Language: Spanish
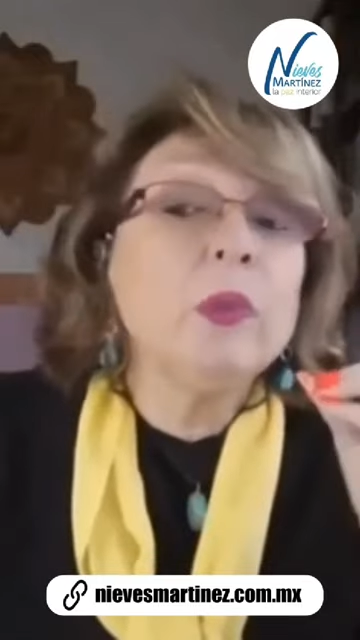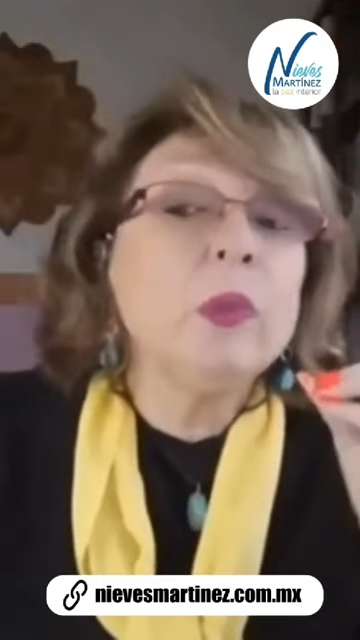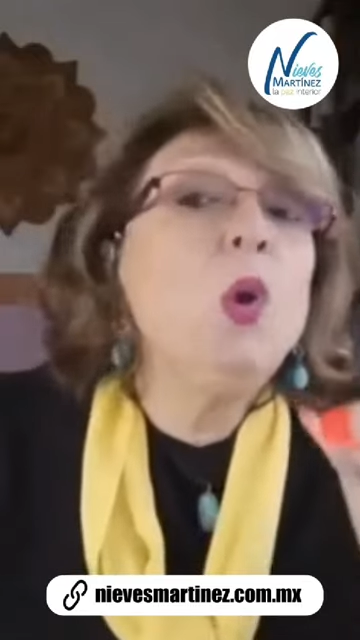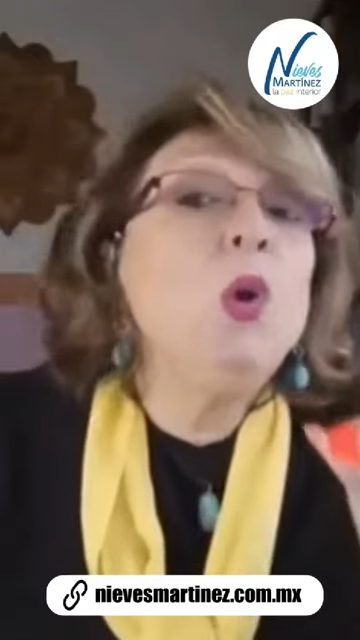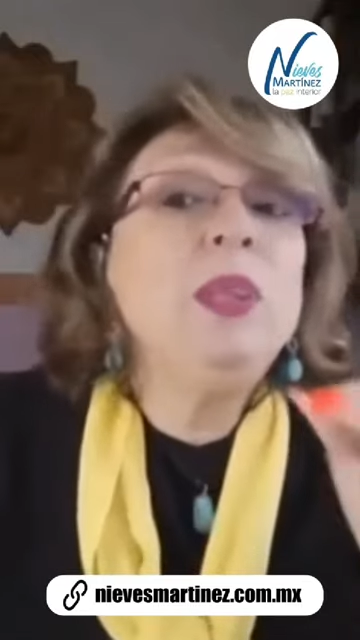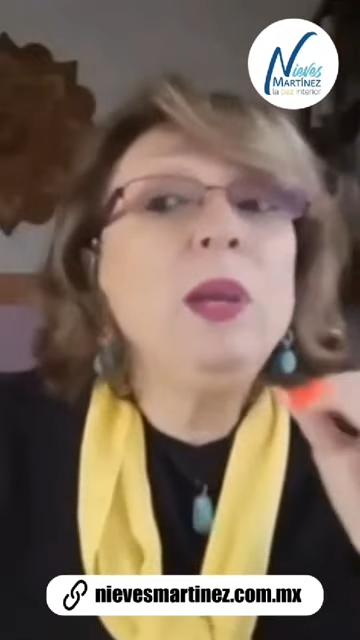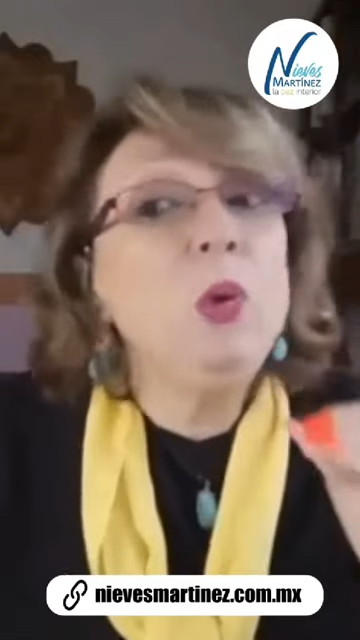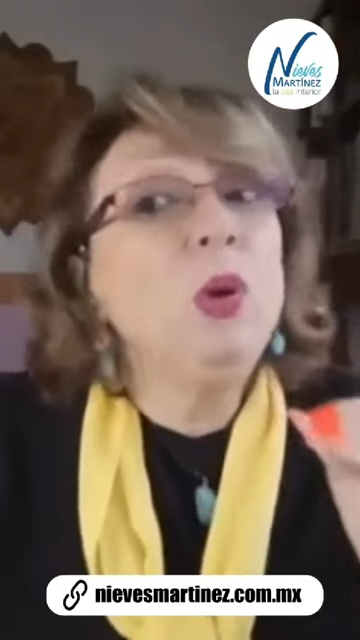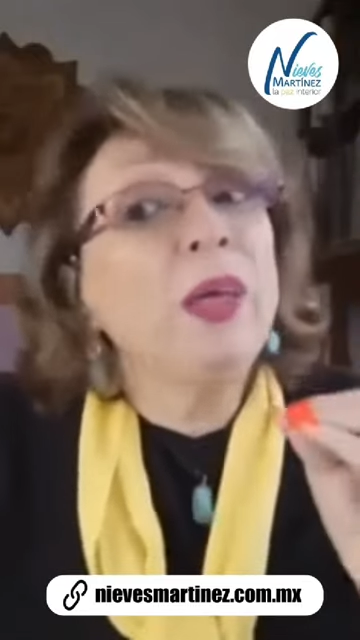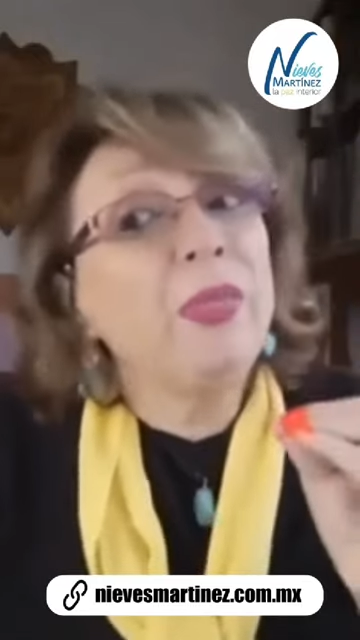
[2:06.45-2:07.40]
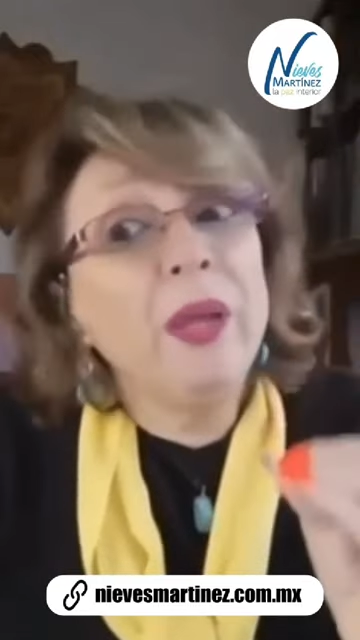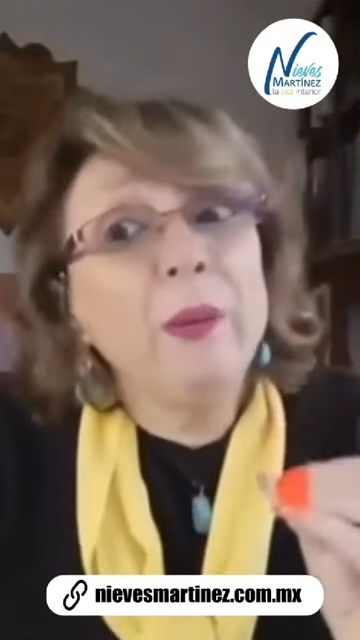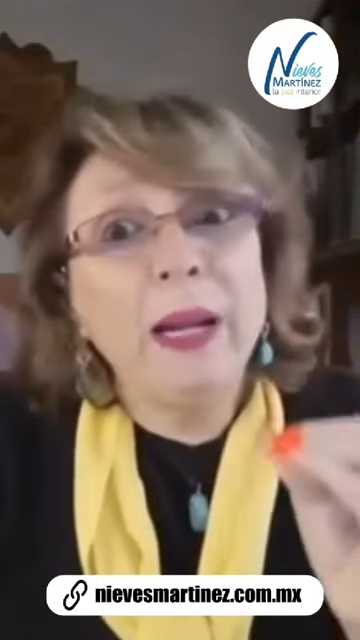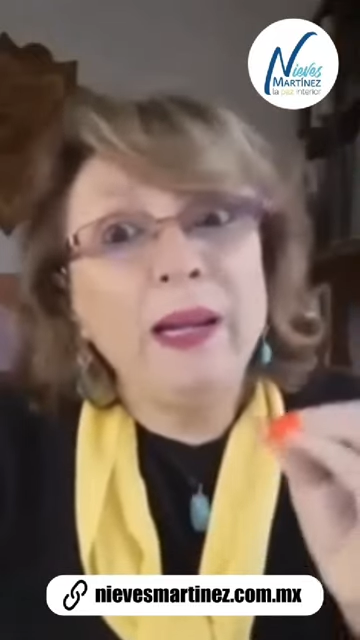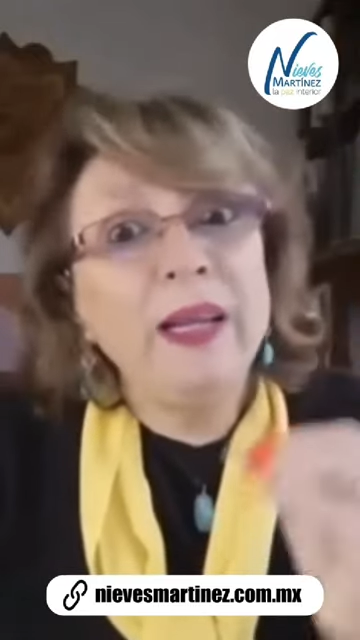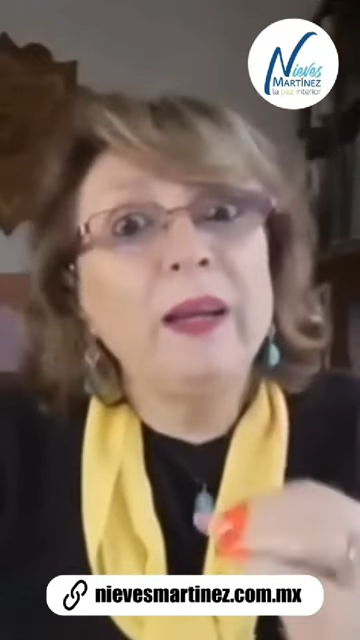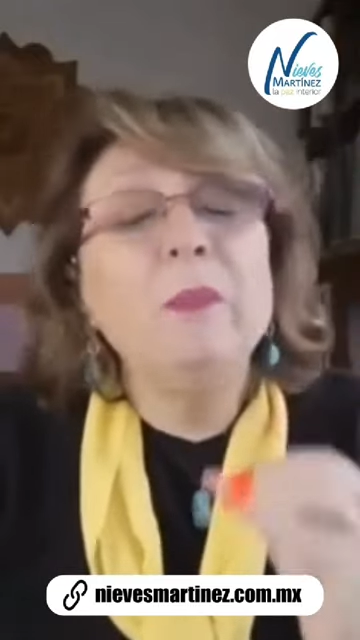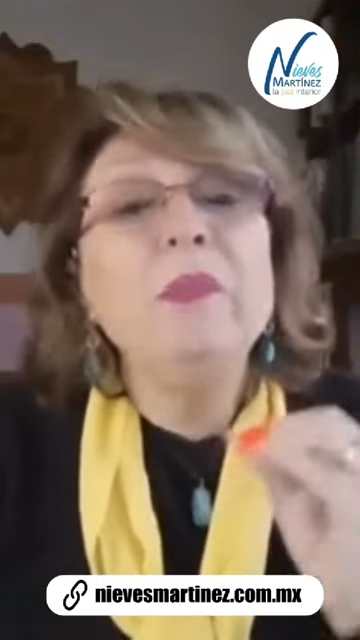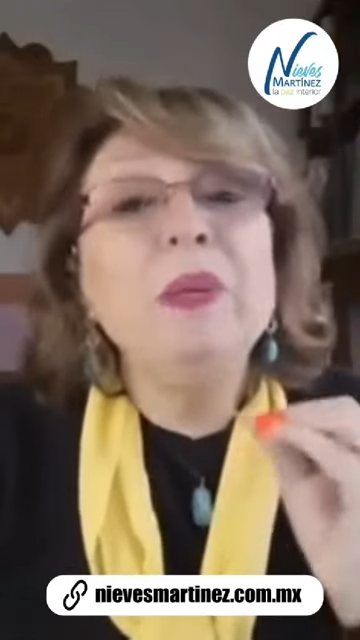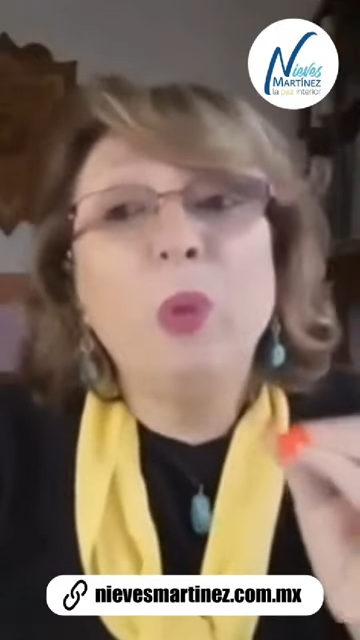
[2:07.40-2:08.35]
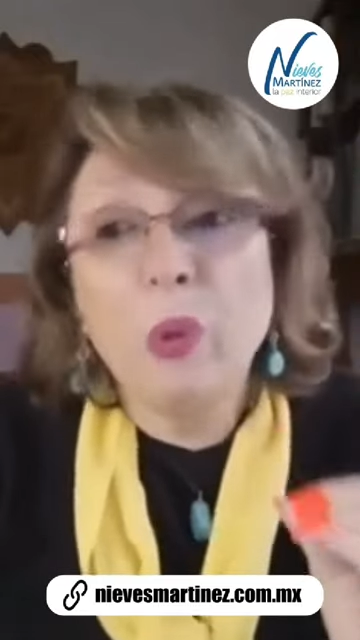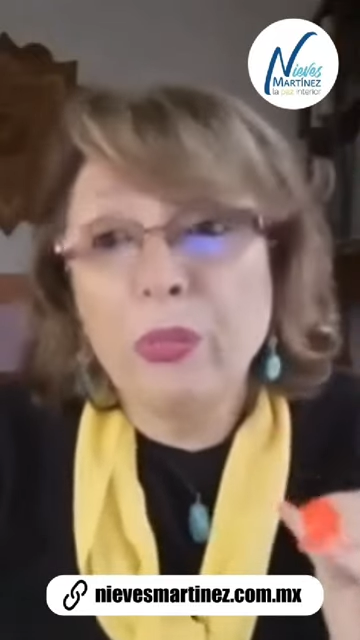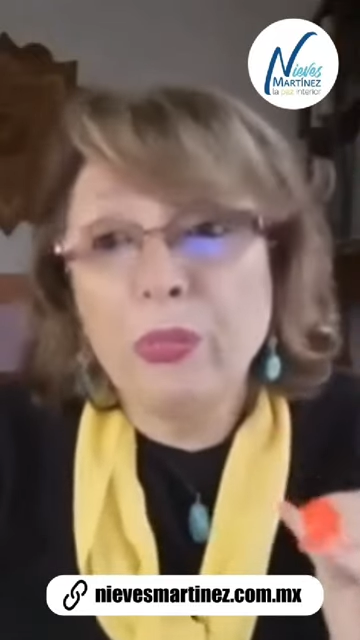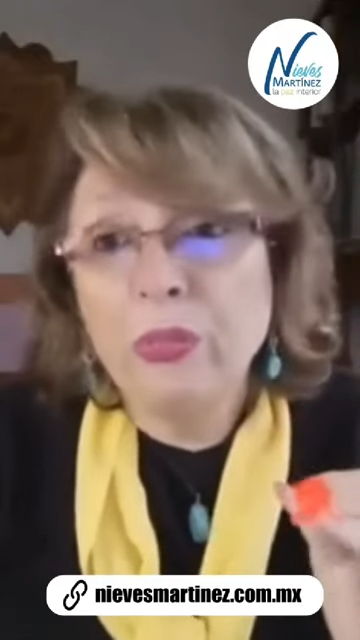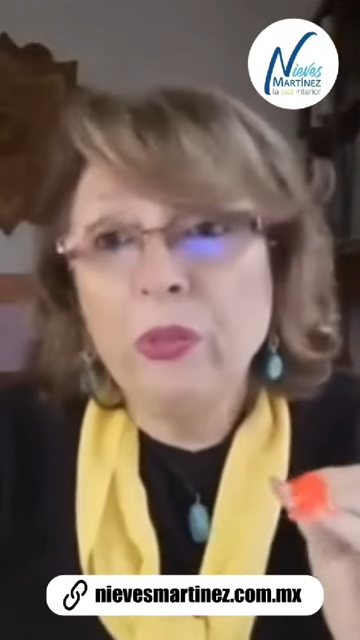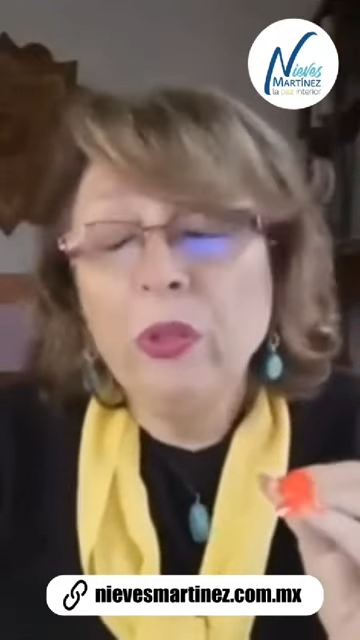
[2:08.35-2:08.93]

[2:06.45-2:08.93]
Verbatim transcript: hoy tengo que hacer valer mi voz,